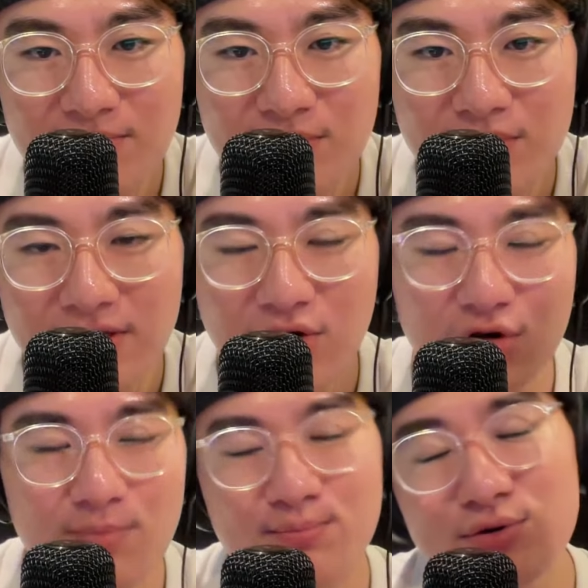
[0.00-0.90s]
で、こ
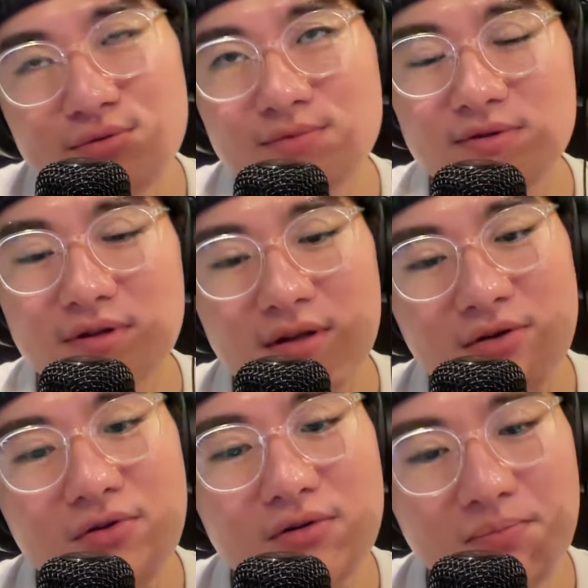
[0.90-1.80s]
のブーン。
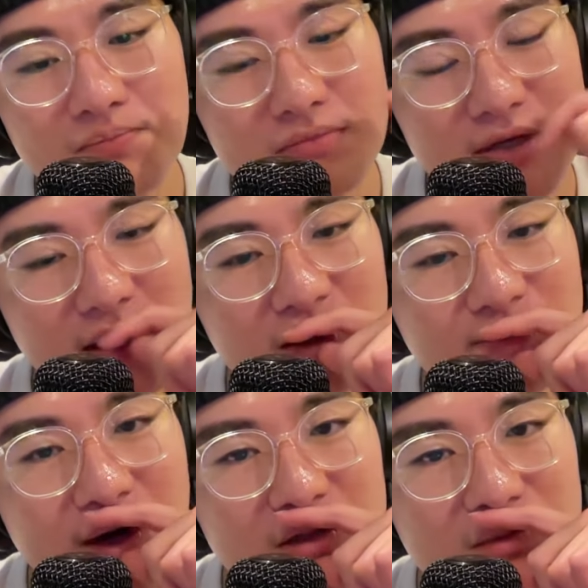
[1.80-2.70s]
このチャニの
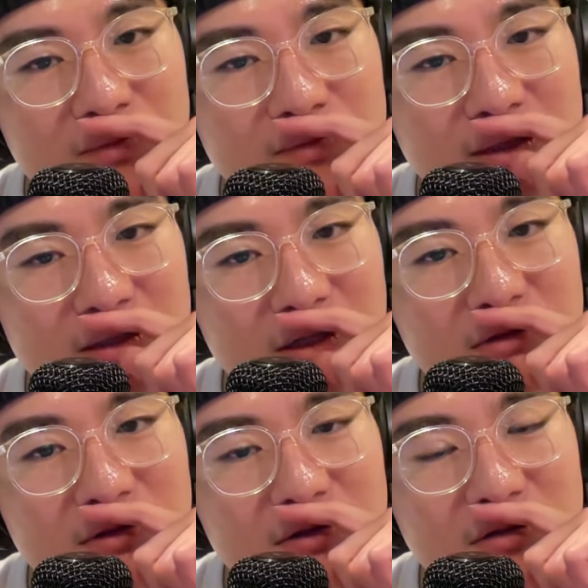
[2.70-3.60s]
パートもめっちゃ
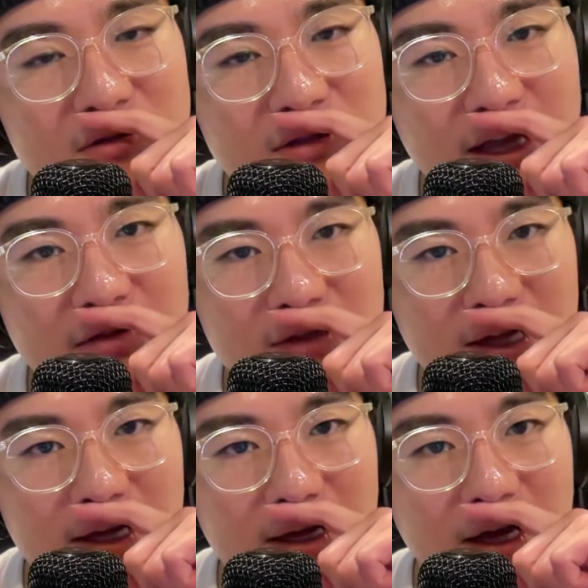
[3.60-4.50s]
抜くんだよ
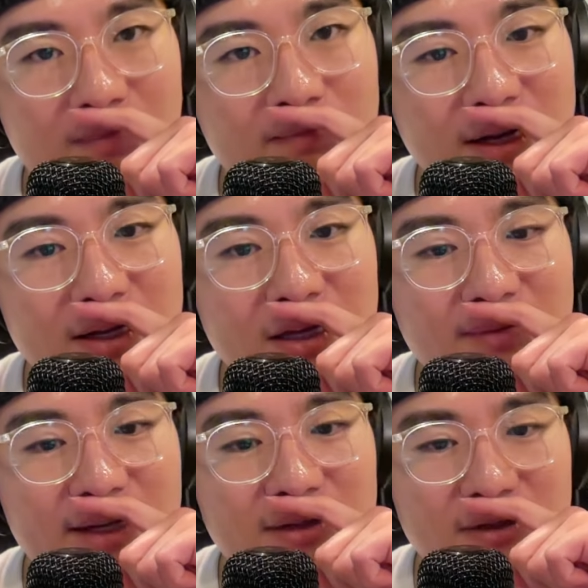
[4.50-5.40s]
ね。あんまり力
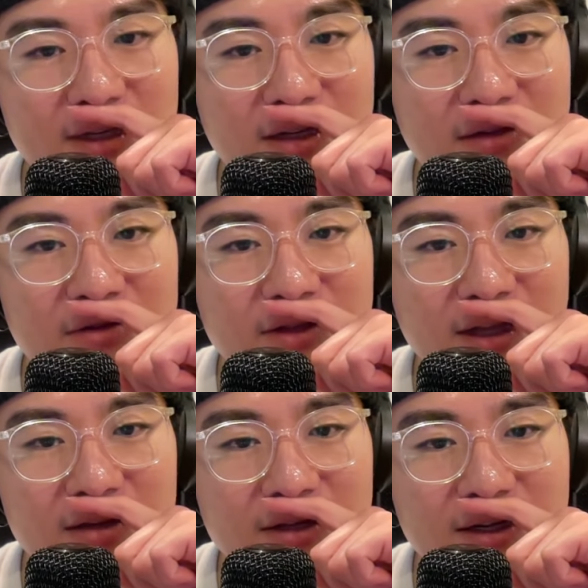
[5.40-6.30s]
まずに抜いて
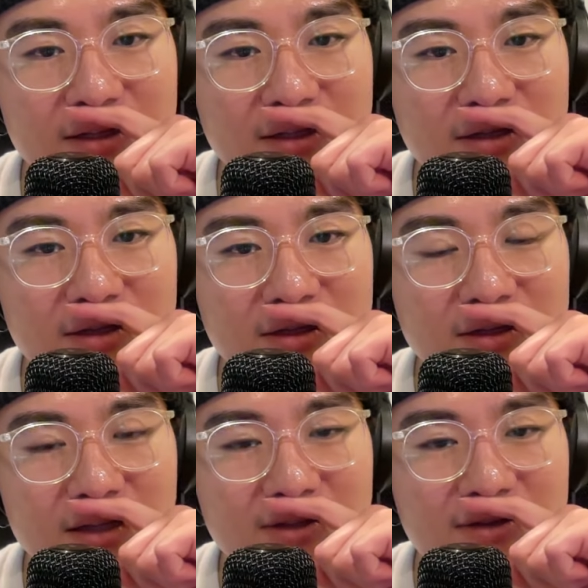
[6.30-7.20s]
いく感じ
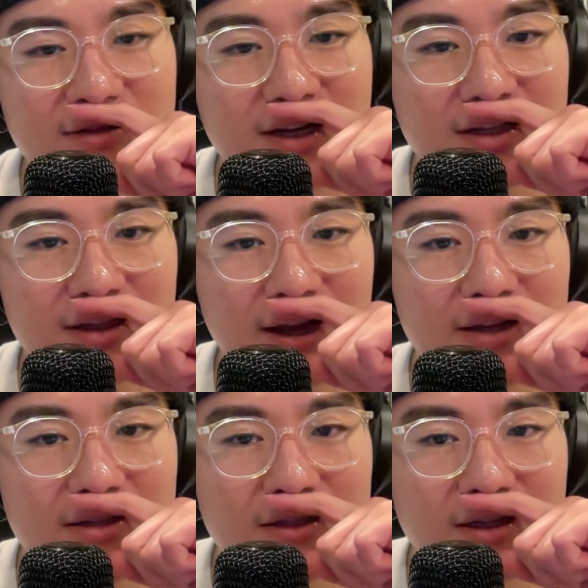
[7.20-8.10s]
脱力感な
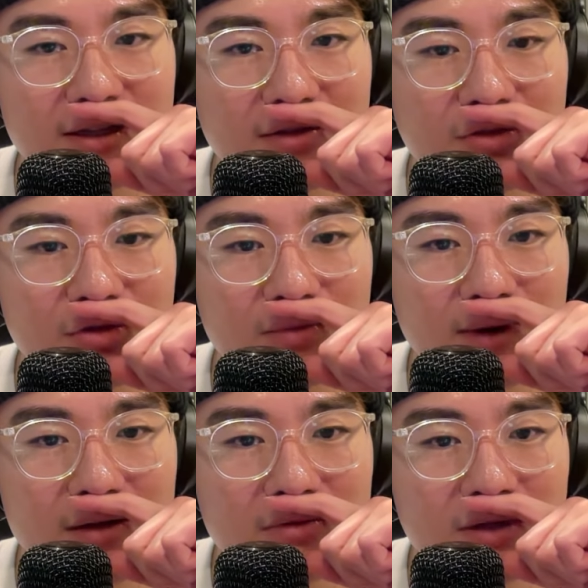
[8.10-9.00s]
感じなんだよね、この
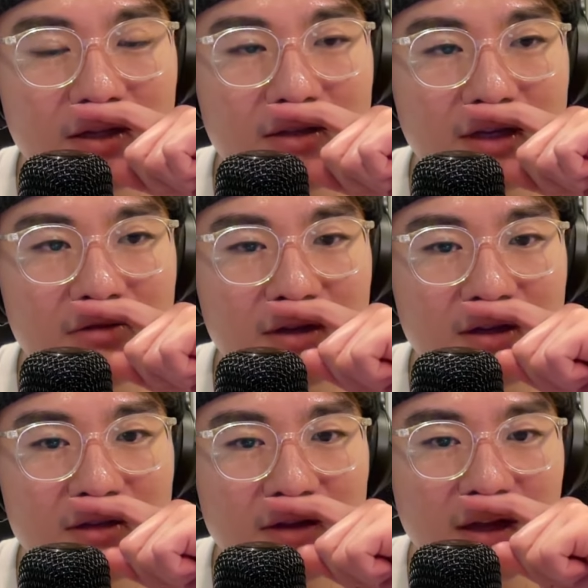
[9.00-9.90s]
パート。で、ちゃんとでき
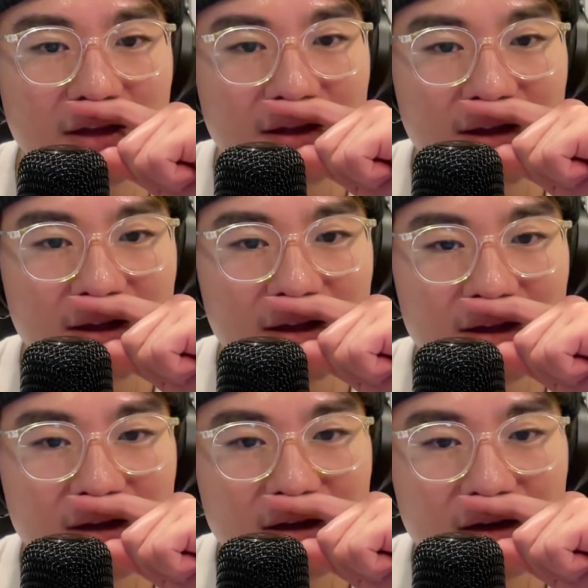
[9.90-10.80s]
てるね。
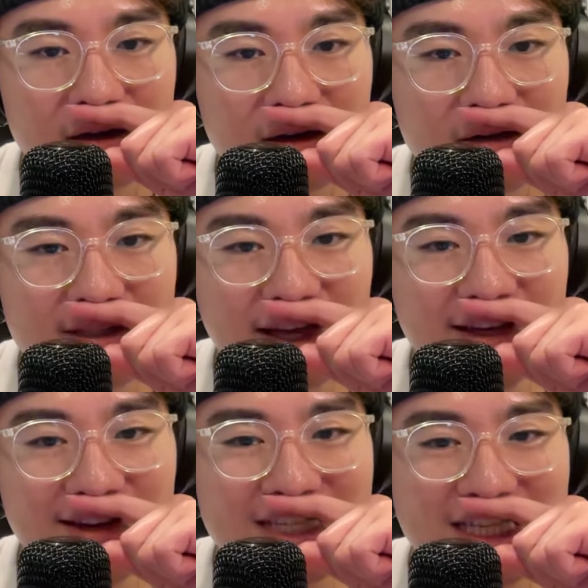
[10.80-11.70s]
再
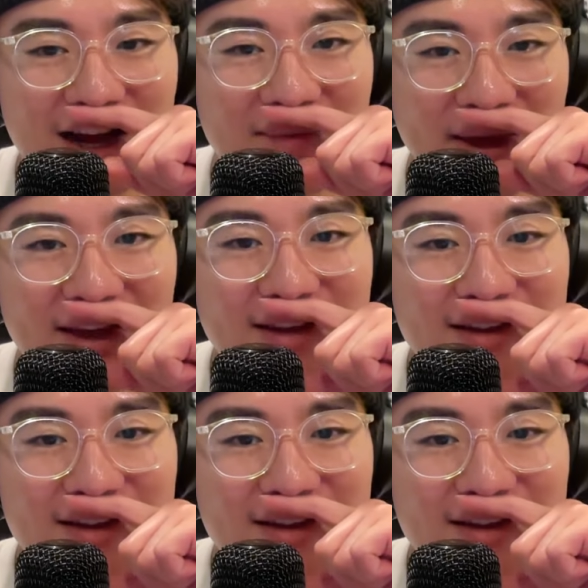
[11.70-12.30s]
現率高め